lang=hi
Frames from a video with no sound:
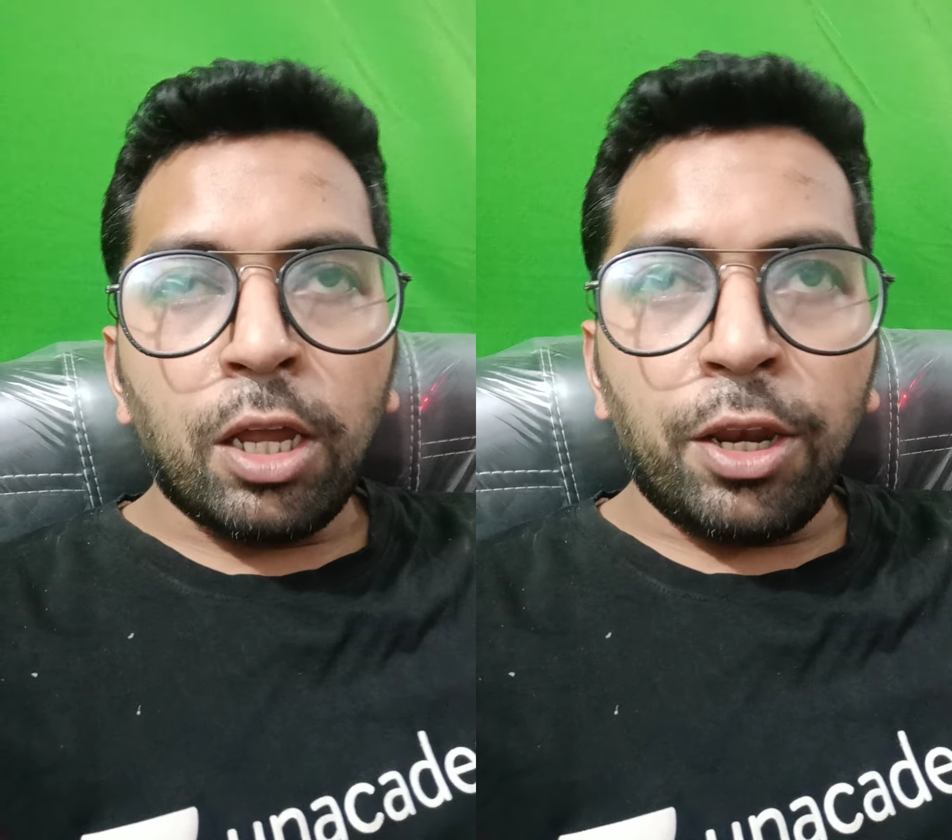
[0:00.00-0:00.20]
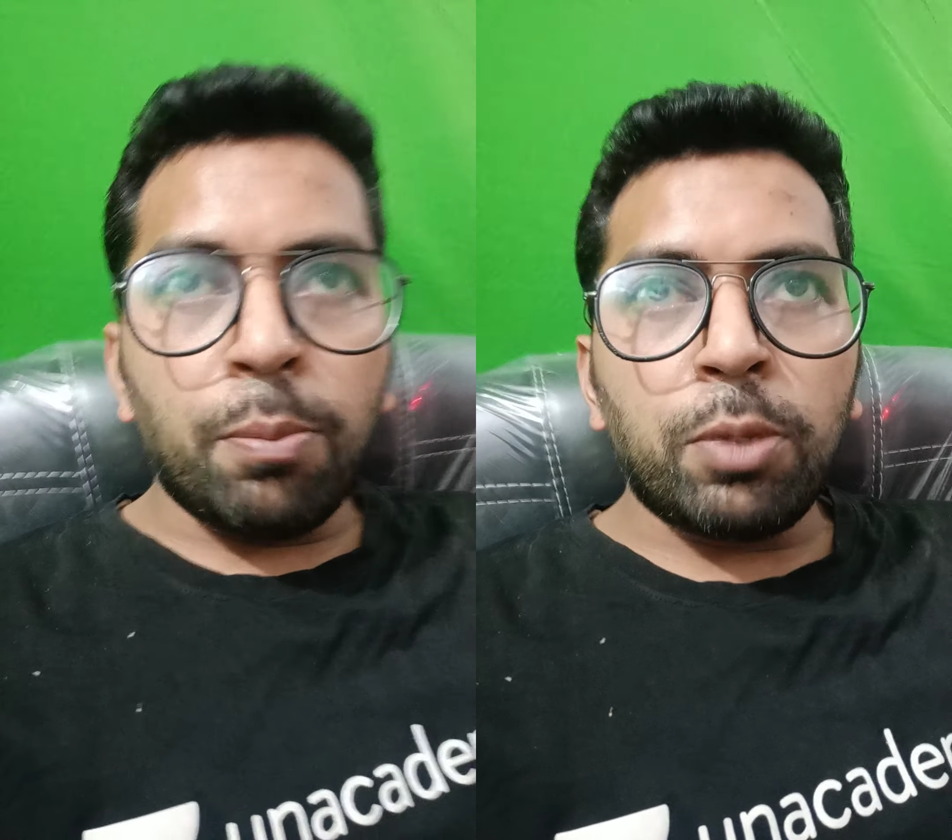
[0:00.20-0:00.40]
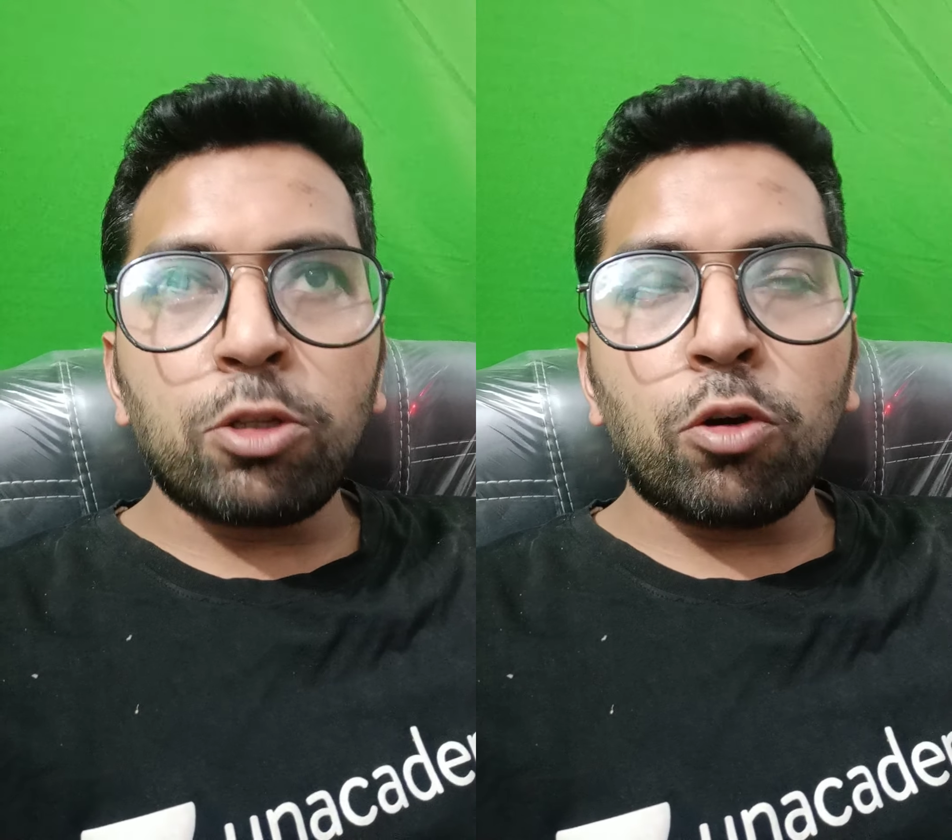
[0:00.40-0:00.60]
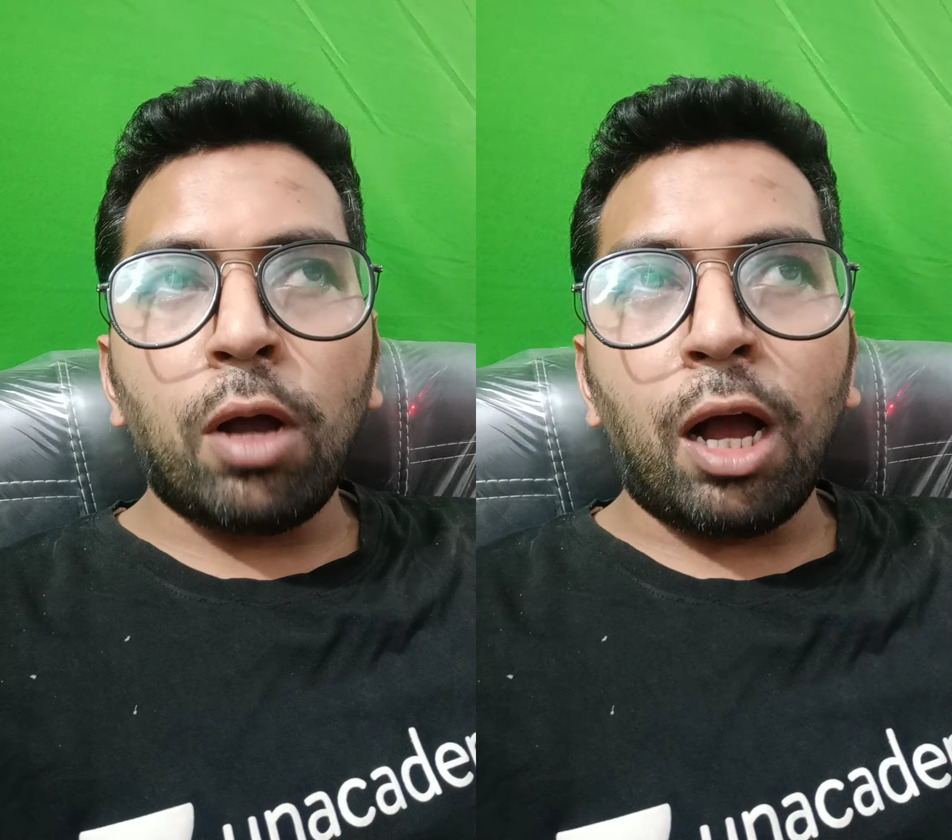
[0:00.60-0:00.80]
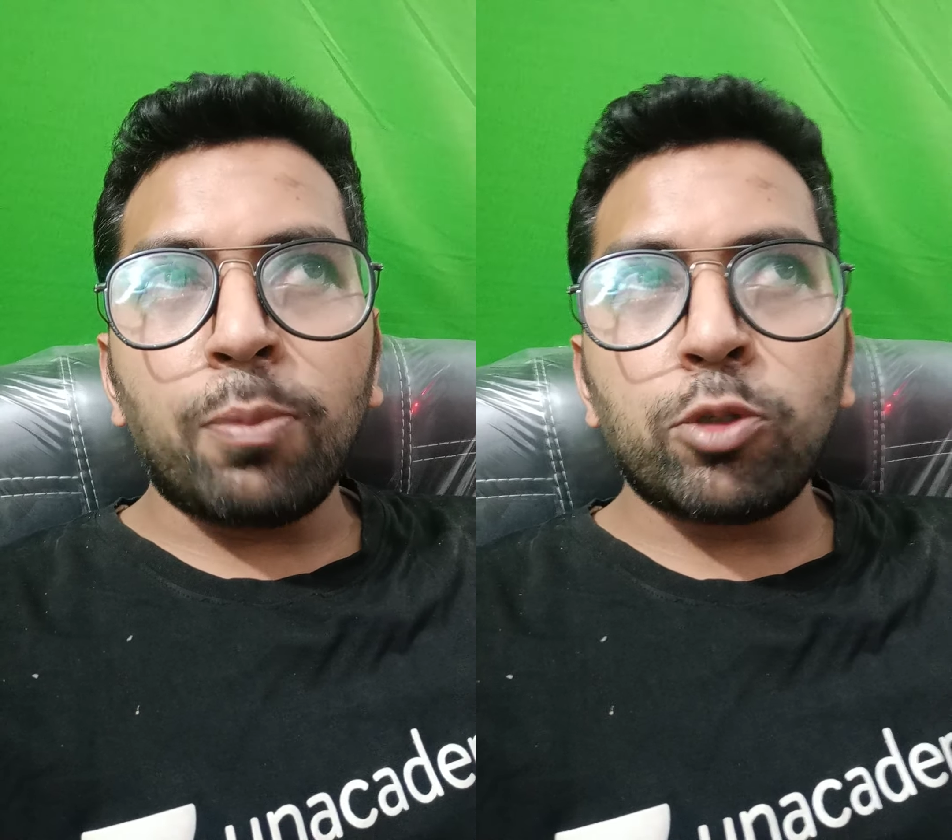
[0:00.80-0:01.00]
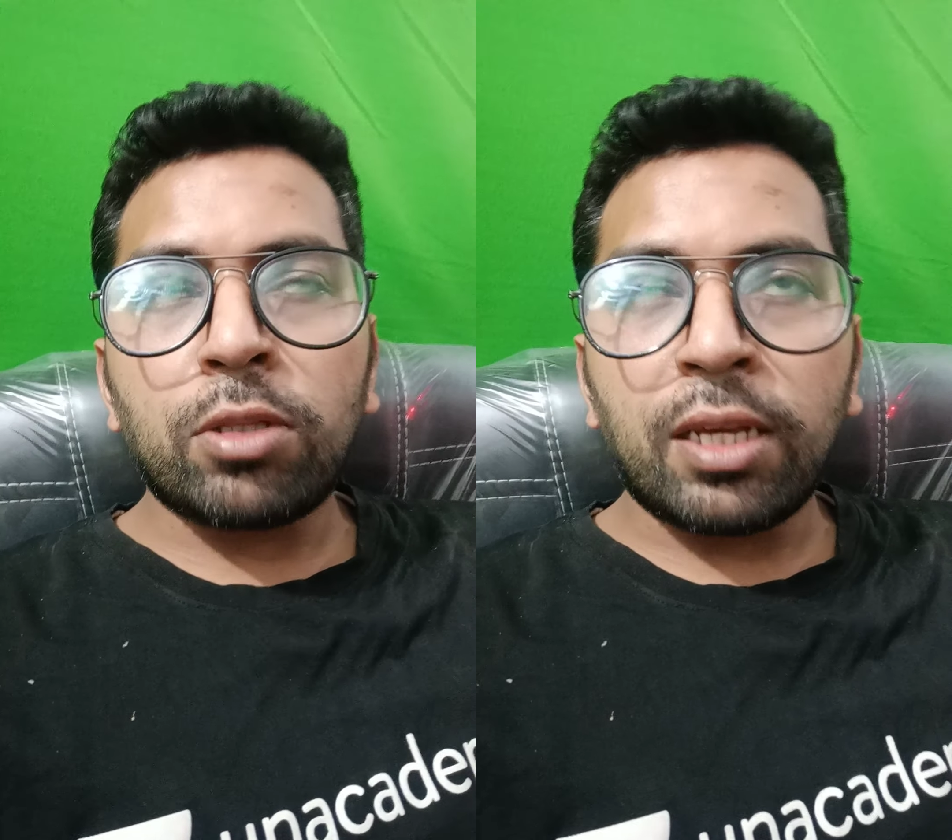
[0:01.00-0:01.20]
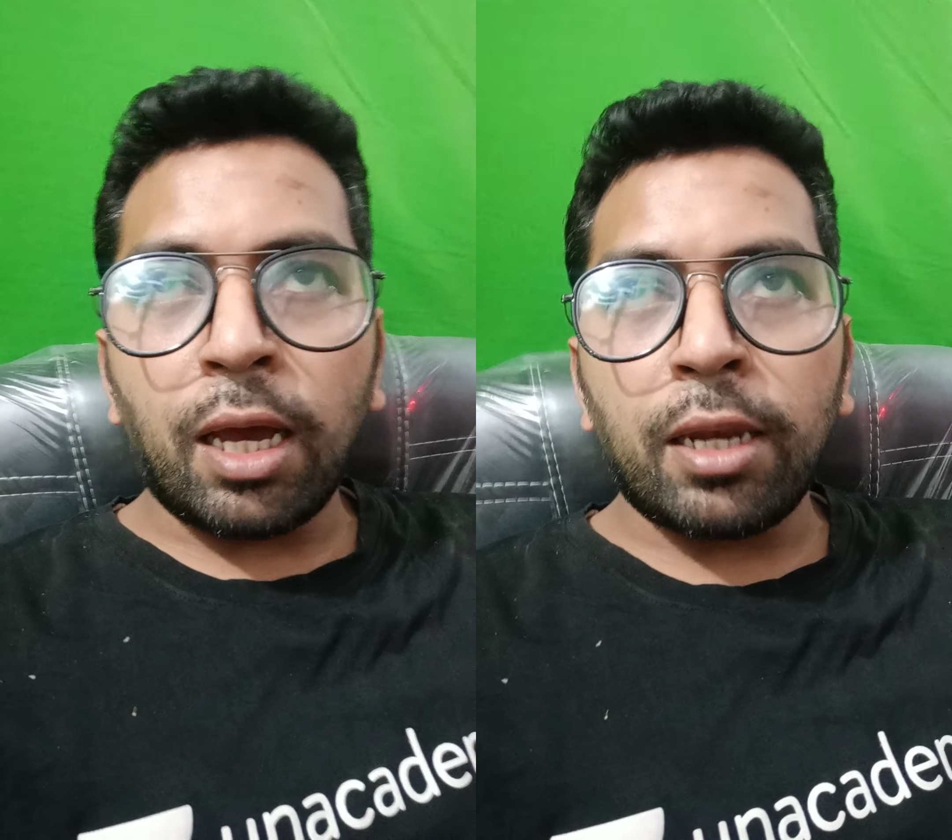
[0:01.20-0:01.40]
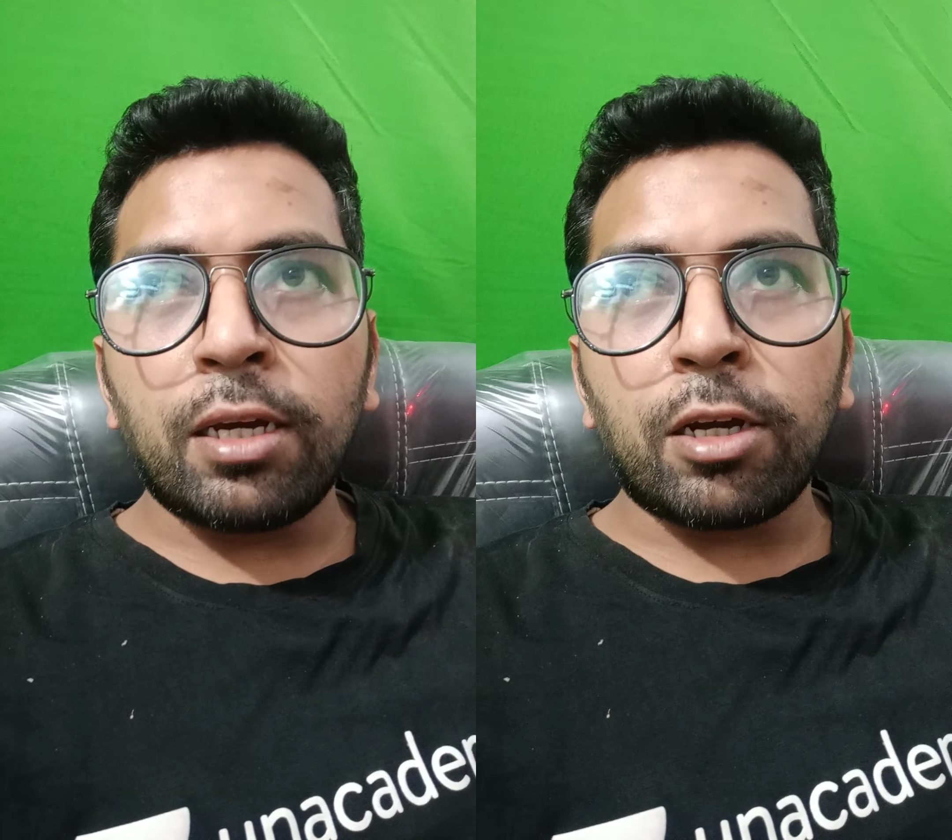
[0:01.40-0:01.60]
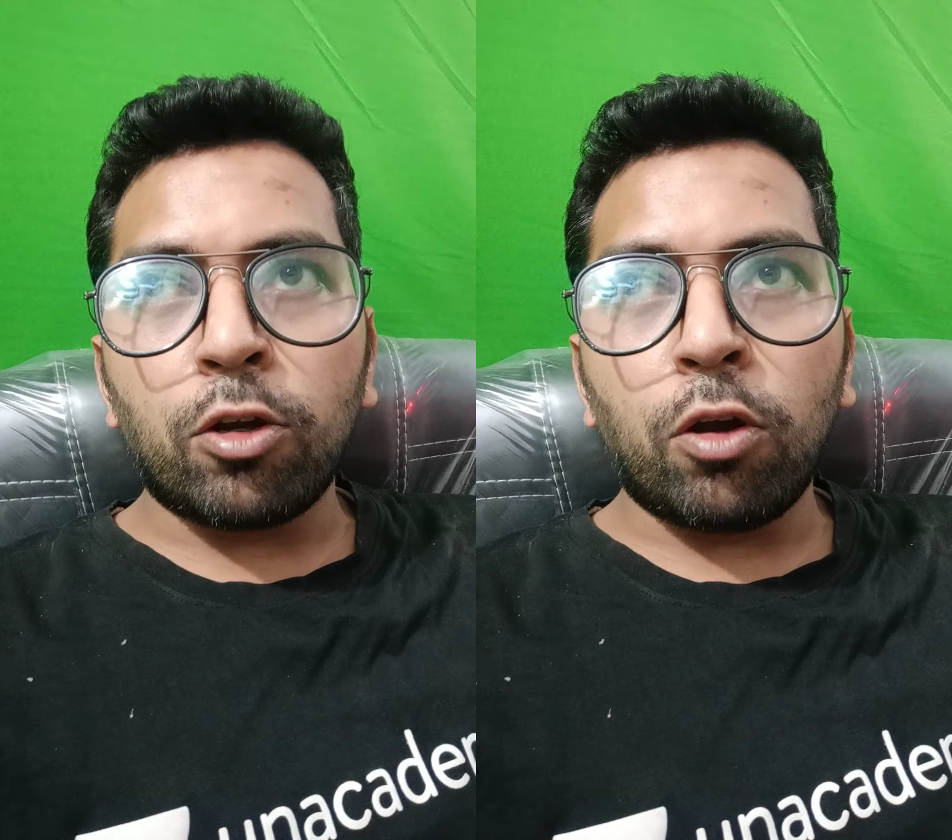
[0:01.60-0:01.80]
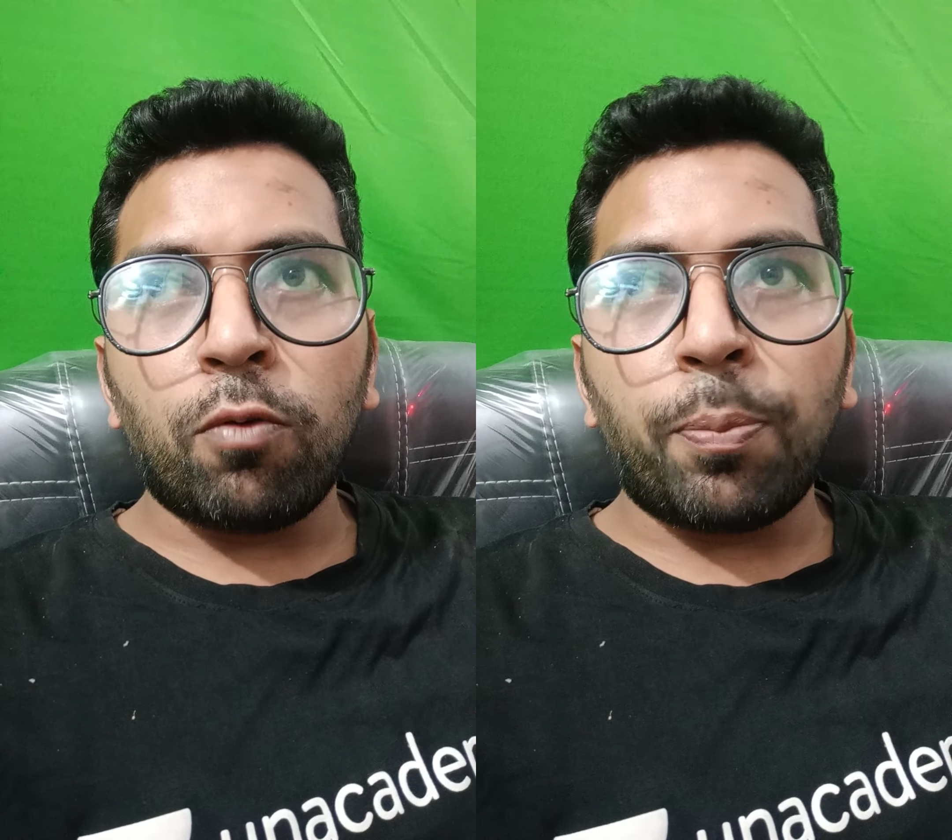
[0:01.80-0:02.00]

नंबर दो आप जो तैयारी कर रहे हो वो